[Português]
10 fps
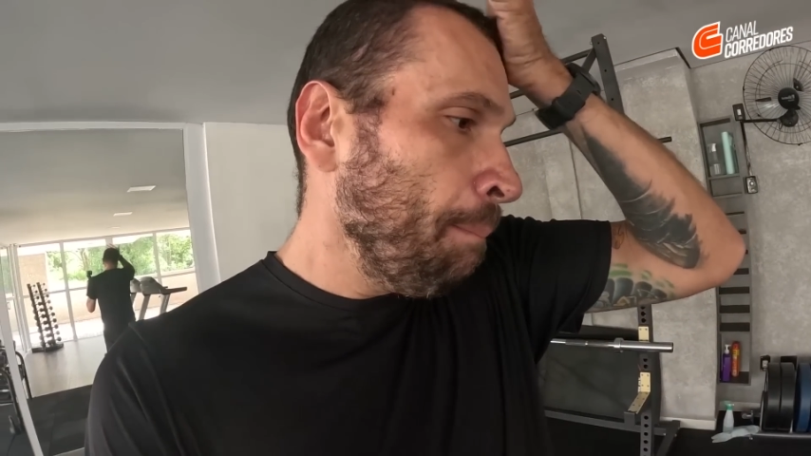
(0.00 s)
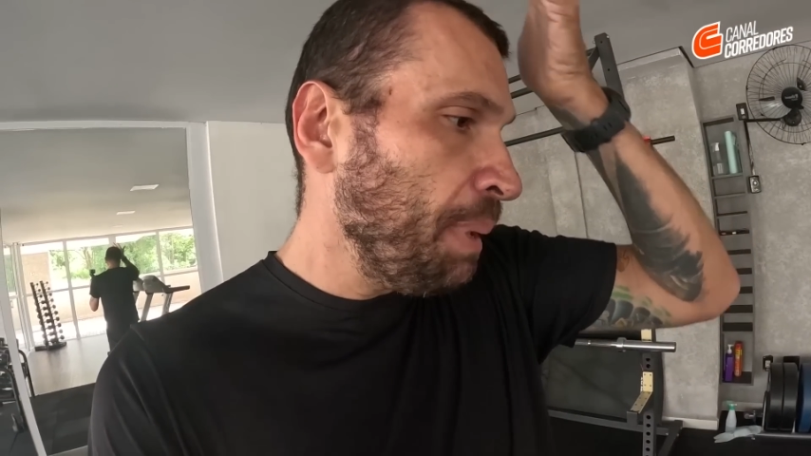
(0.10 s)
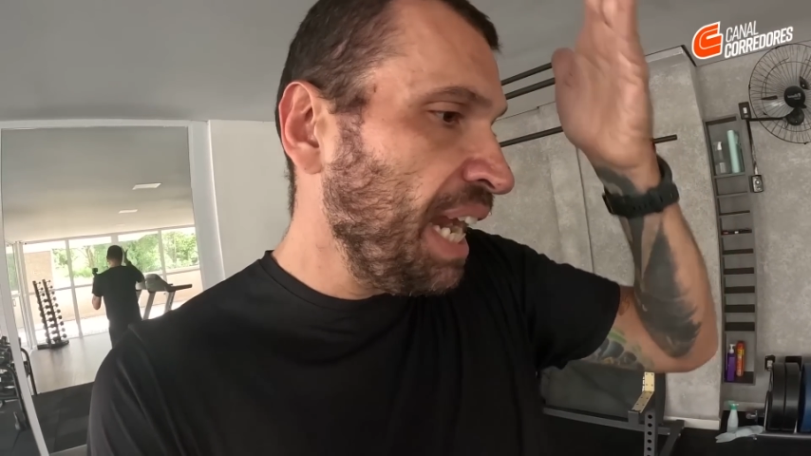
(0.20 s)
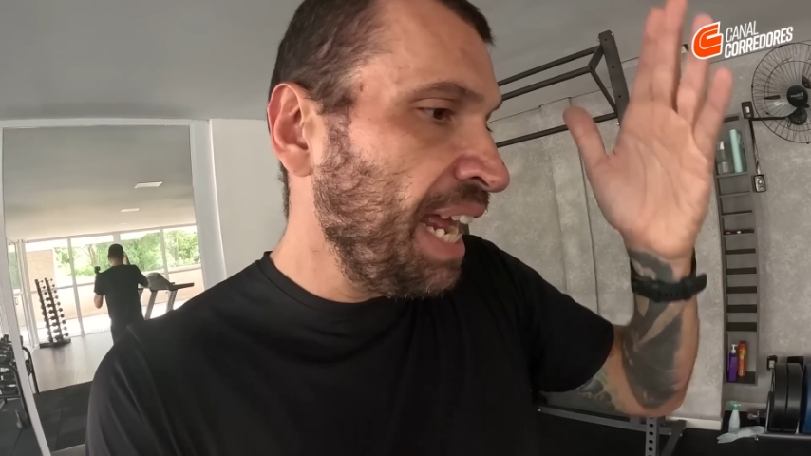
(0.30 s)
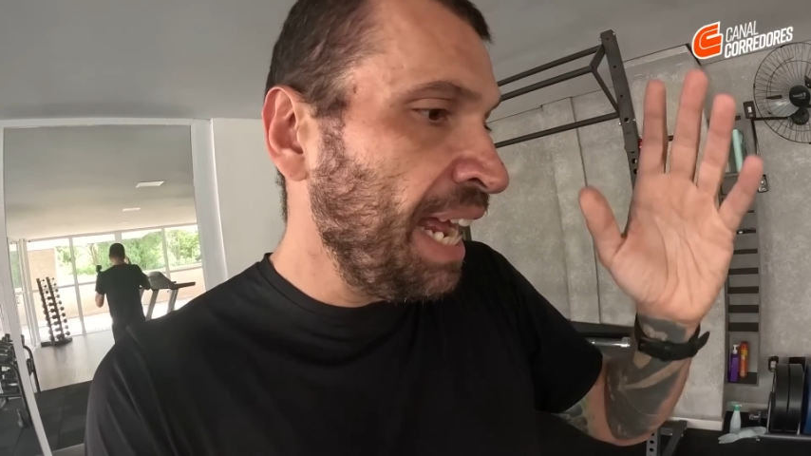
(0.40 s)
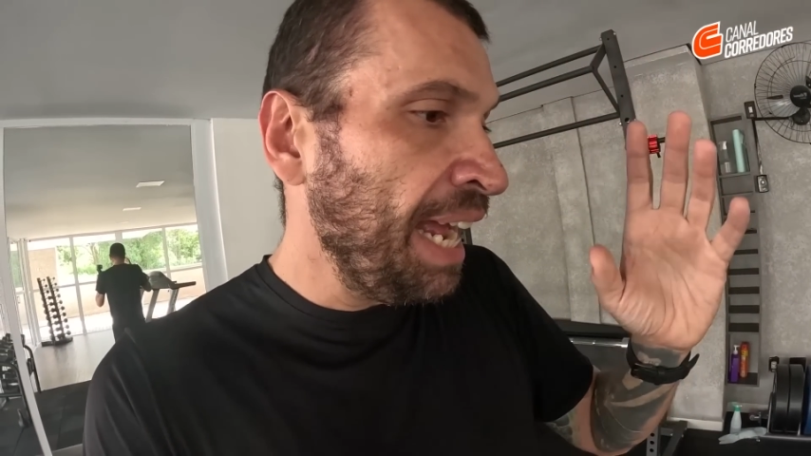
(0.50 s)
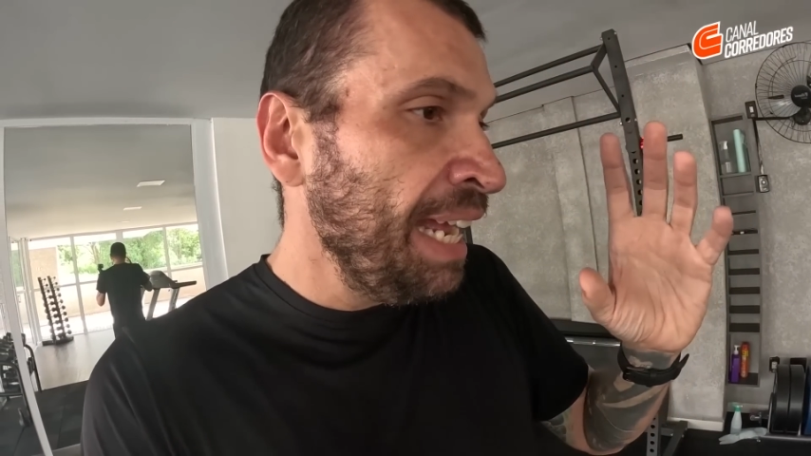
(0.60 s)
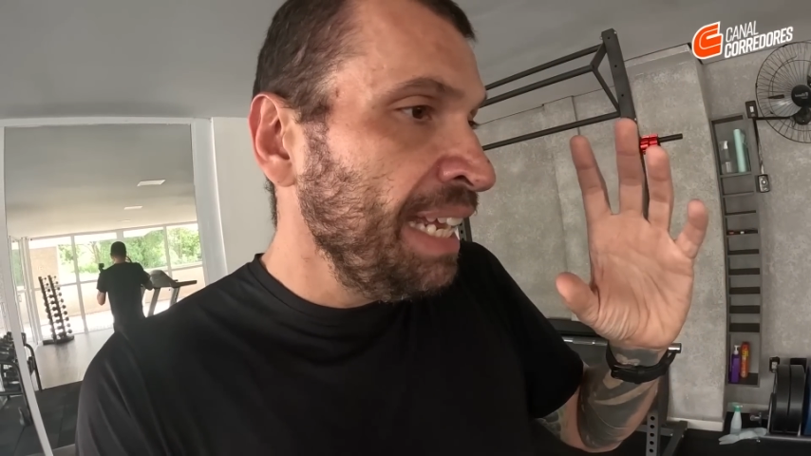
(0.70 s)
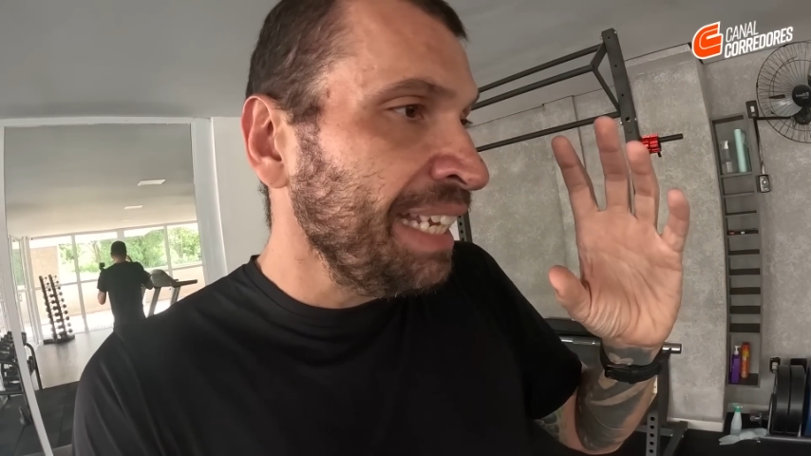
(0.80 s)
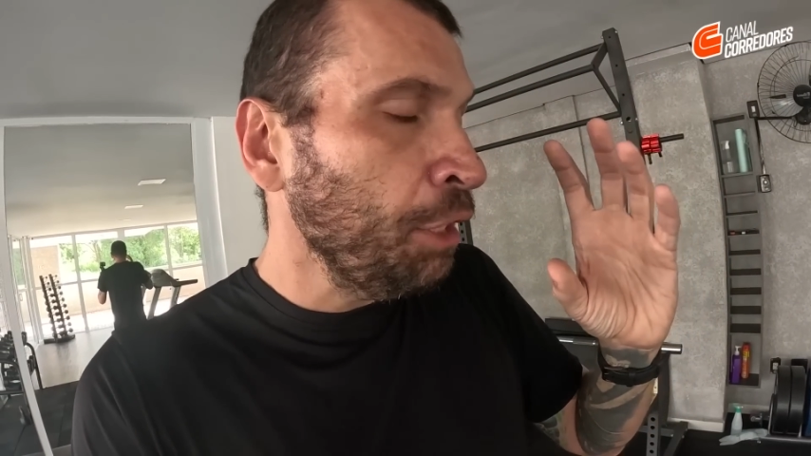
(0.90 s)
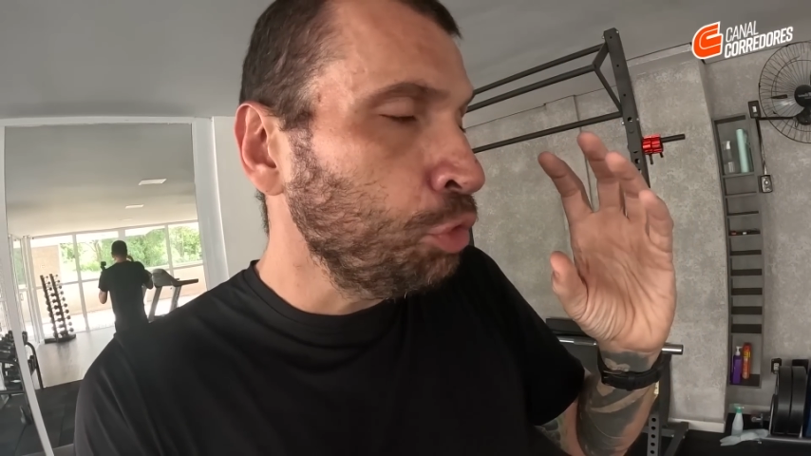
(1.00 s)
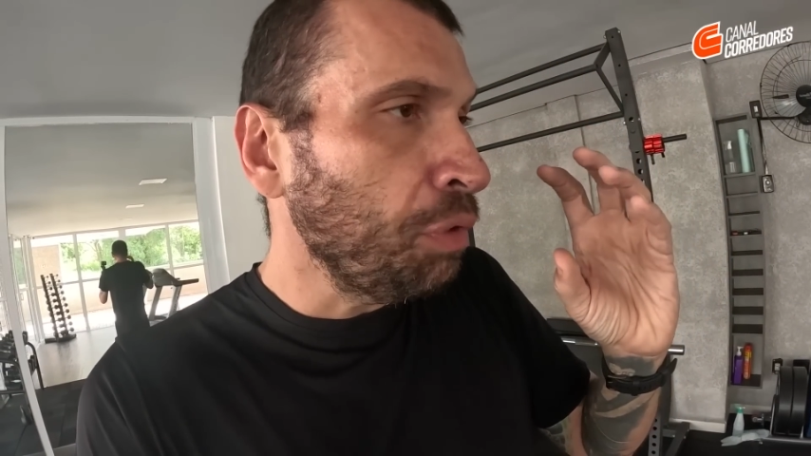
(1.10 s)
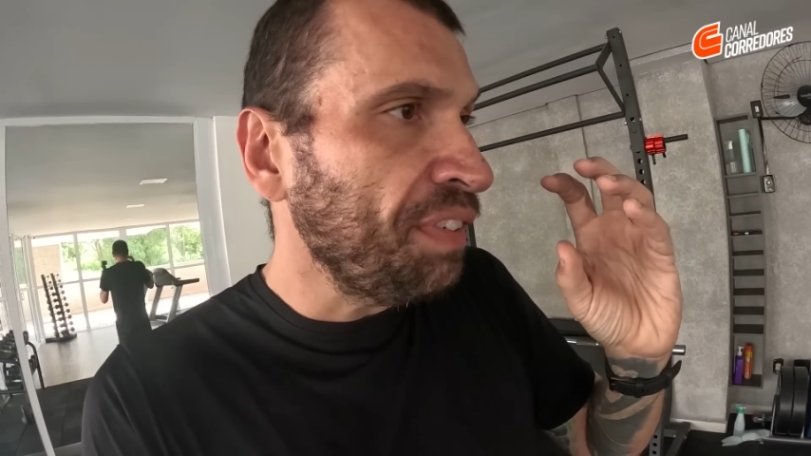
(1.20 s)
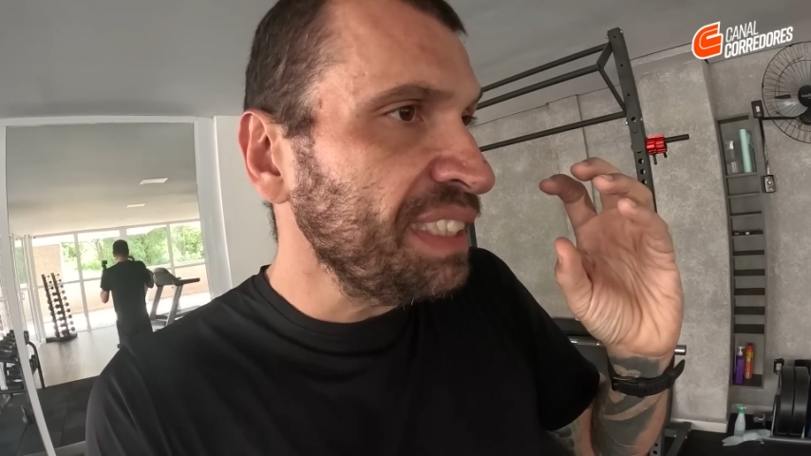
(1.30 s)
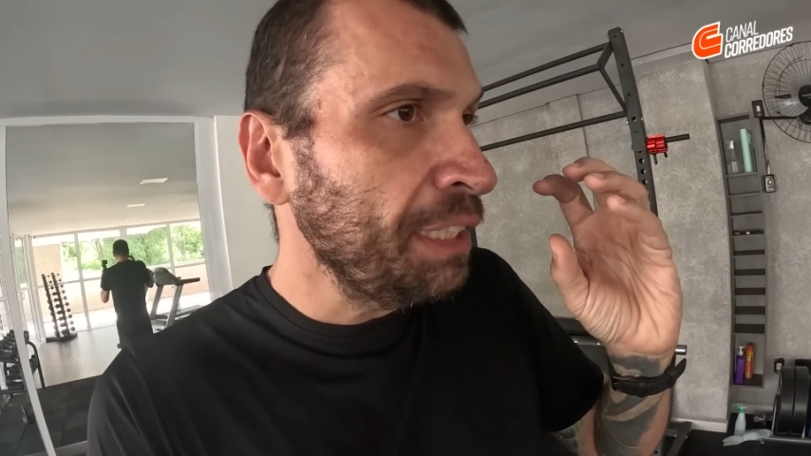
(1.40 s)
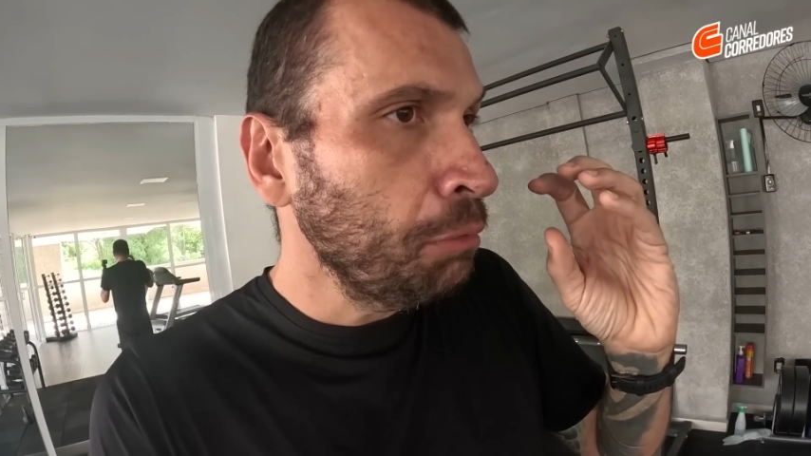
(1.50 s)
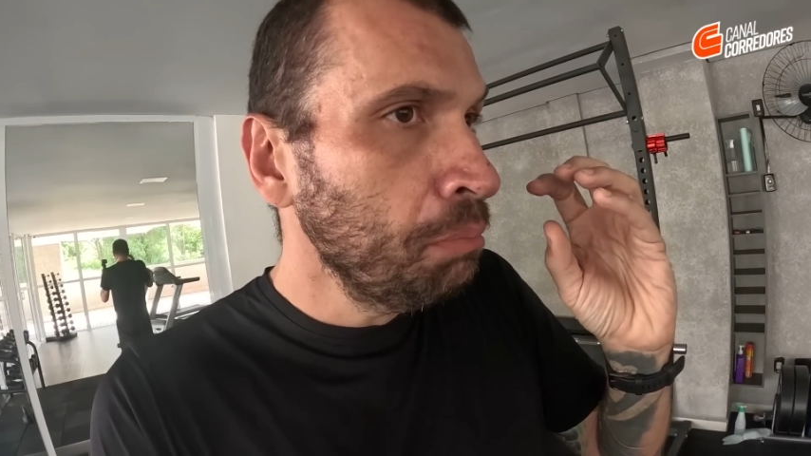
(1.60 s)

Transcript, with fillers: para que eu tô fazendo